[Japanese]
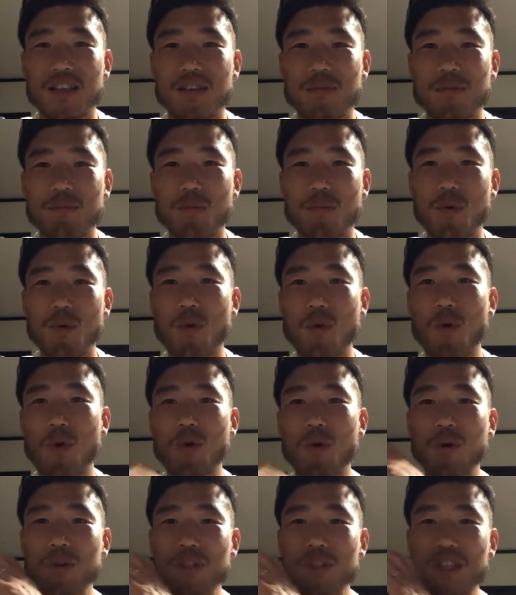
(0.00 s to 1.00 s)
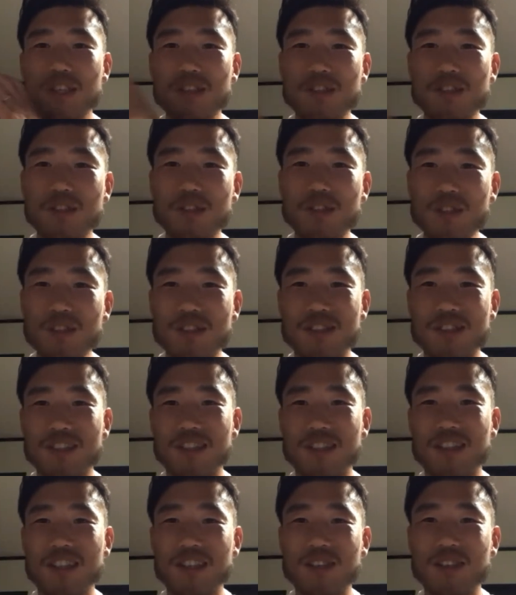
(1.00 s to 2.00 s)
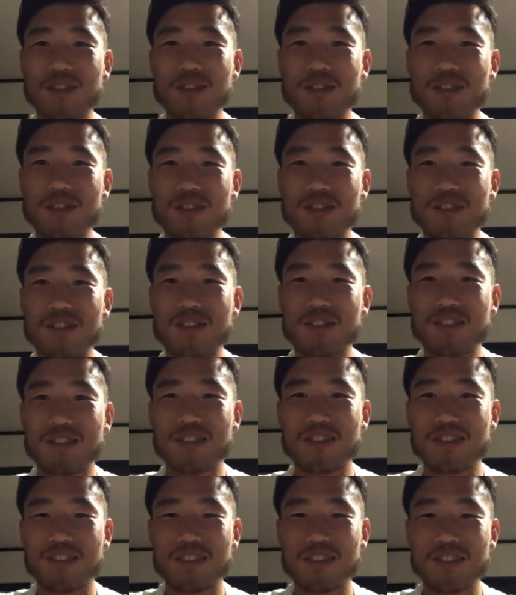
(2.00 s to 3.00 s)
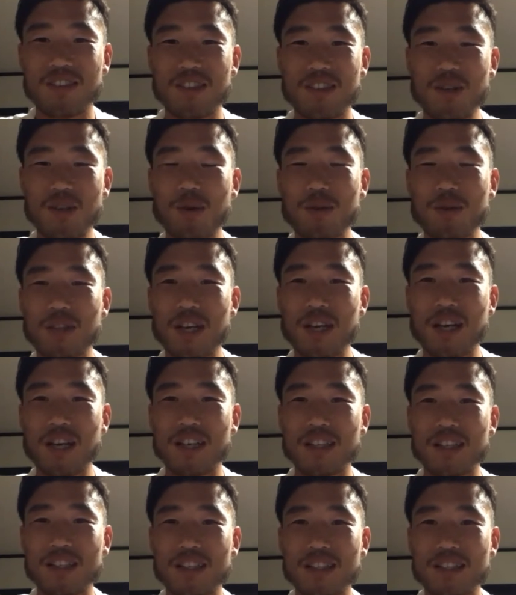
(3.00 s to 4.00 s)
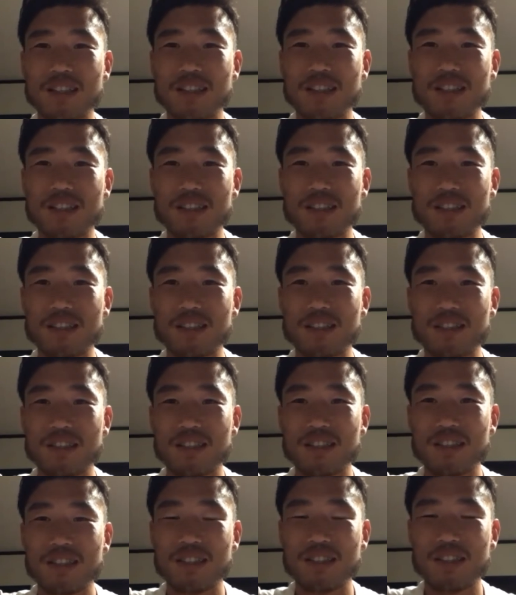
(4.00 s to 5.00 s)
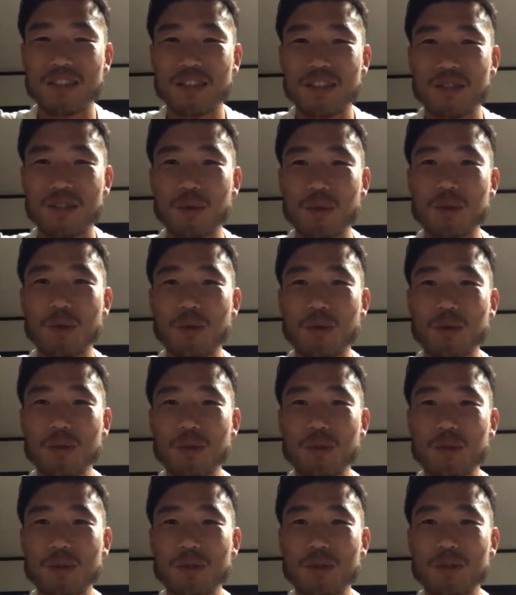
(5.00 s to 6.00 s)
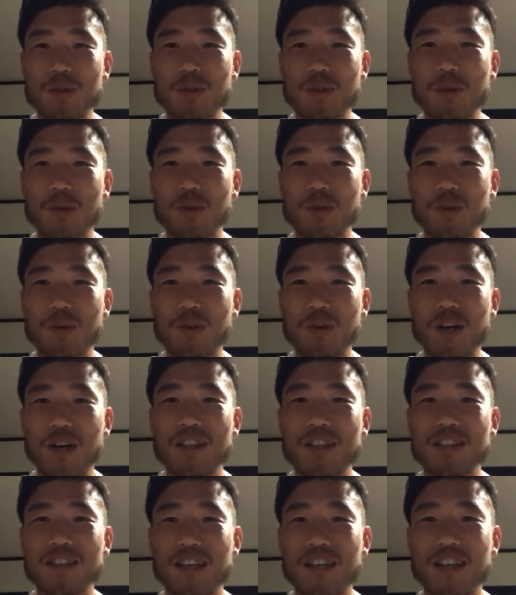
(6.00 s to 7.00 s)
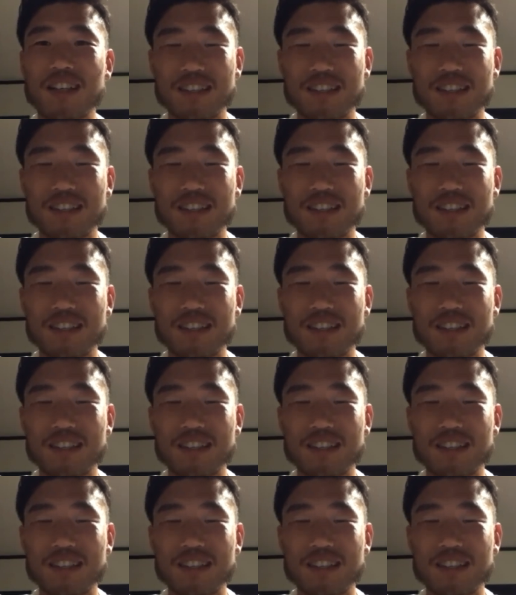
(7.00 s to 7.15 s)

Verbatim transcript: もうここに来るっていうような予測と状況判断